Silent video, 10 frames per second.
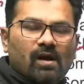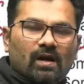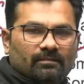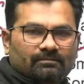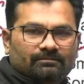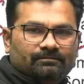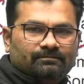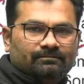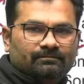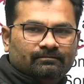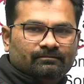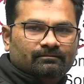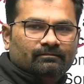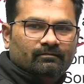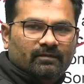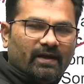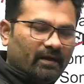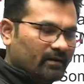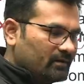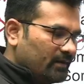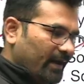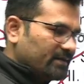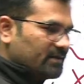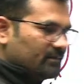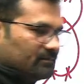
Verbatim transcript: हाँ ठीक है ऐसे